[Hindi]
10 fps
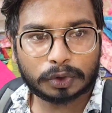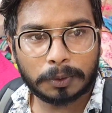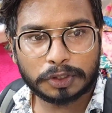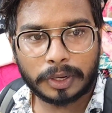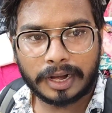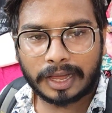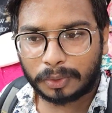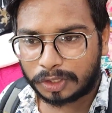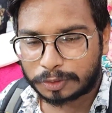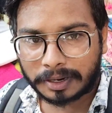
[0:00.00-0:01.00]
तो भाई जो अनार
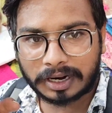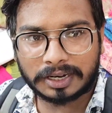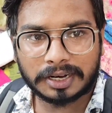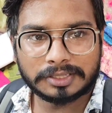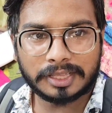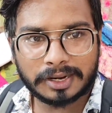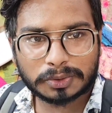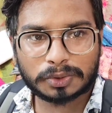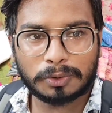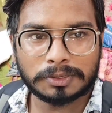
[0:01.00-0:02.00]
होता है उसमें कट करते हैं ना
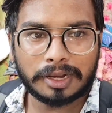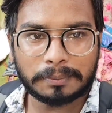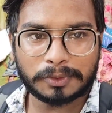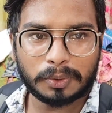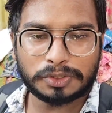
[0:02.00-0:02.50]
उसको मतलब तो